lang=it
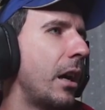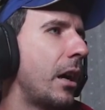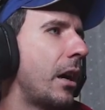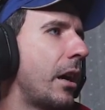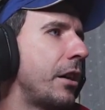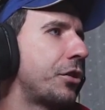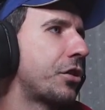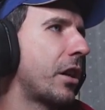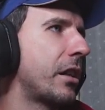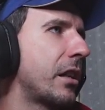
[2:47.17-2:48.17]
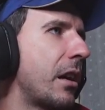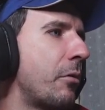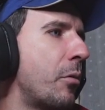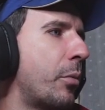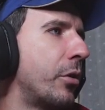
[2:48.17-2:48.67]
eh,
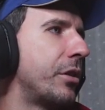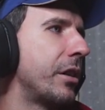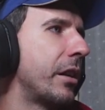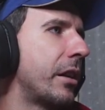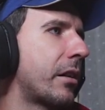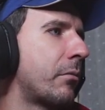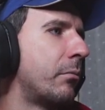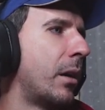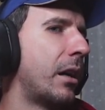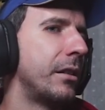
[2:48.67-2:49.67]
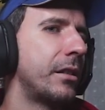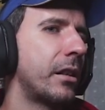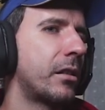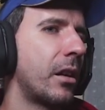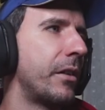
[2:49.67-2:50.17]
scarichiamo un po' di erba
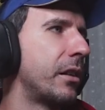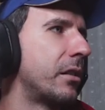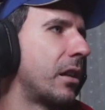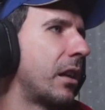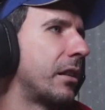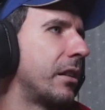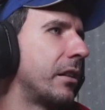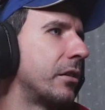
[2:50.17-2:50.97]
direttamente là